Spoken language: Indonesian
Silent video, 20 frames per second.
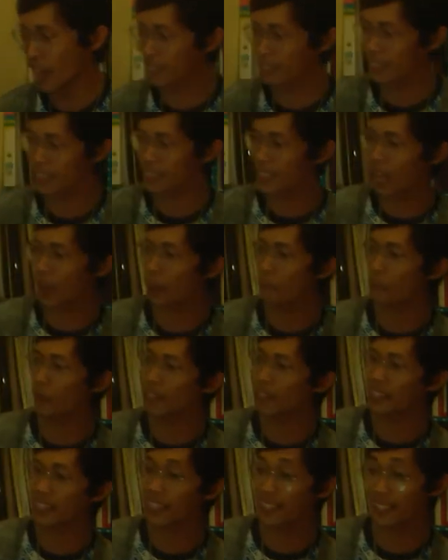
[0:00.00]
Artinya
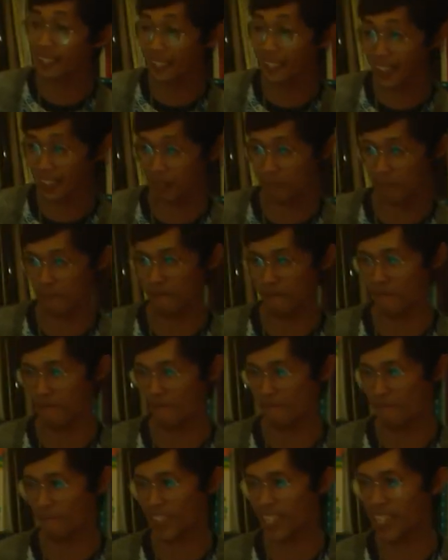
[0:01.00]
apa? Ini klaim,
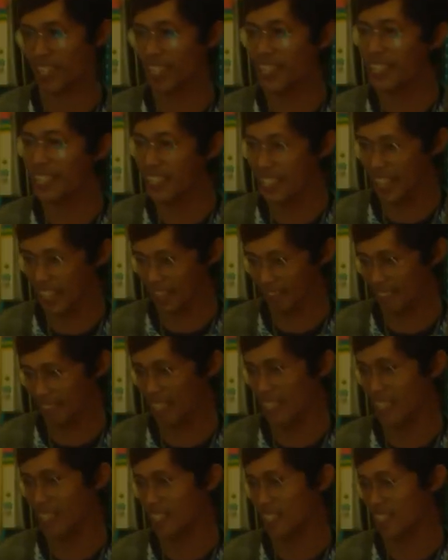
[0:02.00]
ini
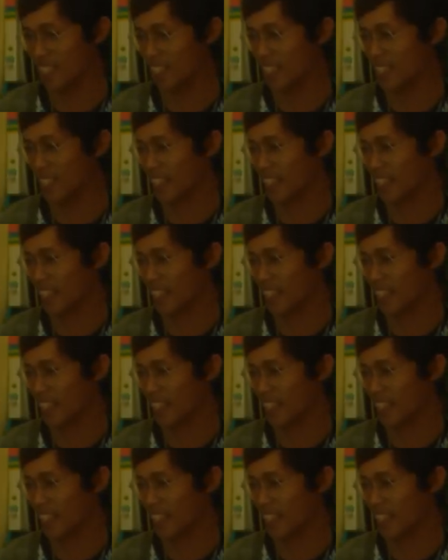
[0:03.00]
janji.